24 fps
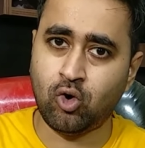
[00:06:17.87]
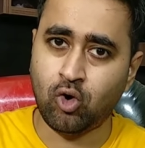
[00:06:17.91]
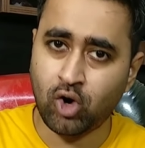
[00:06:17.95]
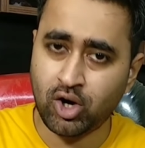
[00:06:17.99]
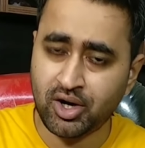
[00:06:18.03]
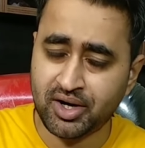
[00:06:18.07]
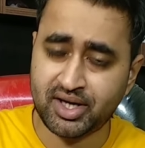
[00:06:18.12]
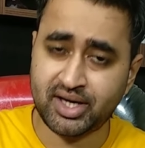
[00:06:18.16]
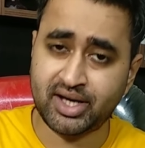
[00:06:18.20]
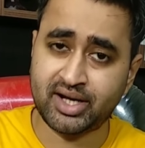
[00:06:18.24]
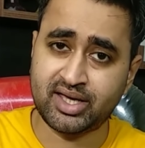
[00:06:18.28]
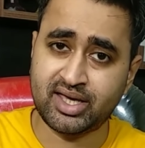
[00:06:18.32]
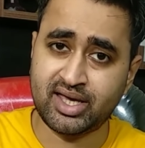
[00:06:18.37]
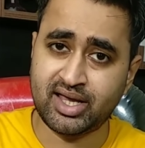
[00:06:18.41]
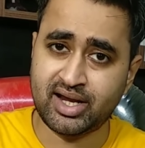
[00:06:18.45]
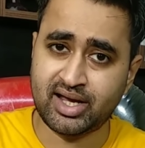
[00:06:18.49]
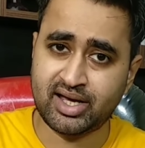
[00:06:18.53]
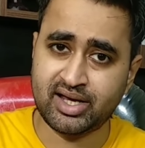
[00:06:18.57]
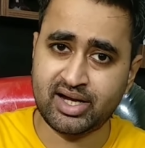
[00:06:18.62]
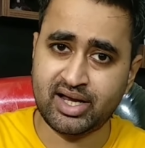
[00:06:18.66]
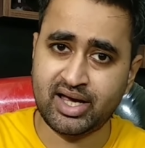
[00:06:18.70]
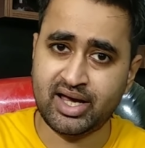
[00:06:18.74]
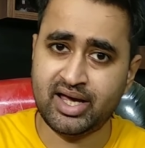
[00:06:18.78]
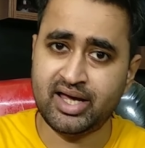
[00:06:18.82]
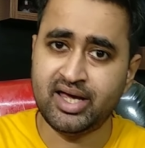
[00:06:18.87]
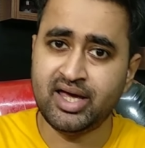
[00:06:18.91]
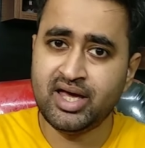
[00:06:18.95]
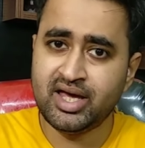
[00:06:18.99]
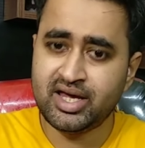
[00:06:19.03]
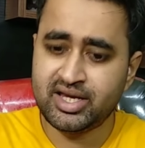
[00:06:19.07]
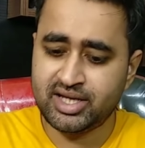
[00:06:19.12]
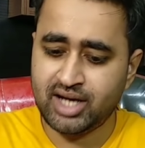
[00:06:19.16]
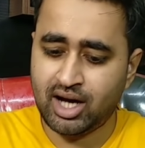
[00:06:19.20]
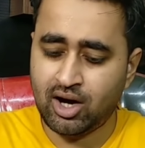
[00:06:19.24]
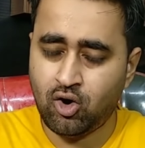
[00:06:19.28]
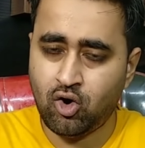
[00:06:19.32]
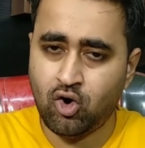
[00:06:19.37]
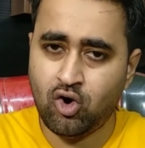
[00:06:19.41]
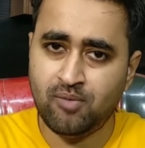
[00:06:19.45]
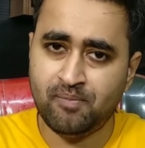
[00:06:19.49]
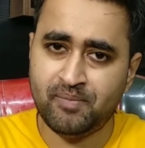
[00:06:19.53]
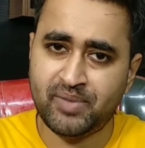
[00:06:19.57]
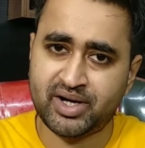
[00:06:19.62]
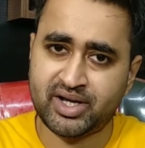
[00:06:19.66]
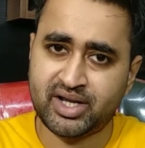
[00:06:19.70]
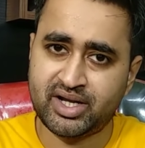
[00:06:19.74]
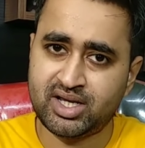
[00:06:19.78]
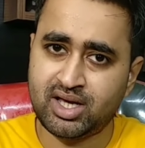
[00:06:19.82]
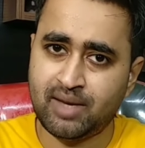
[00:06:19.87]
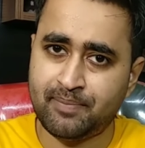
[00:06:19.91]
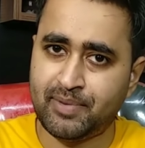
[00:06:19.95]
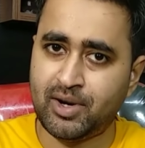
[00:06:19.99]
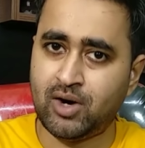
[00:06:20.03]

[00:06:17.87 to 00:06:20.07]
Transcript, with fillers: होल्ड करके रखना है या होम बटन या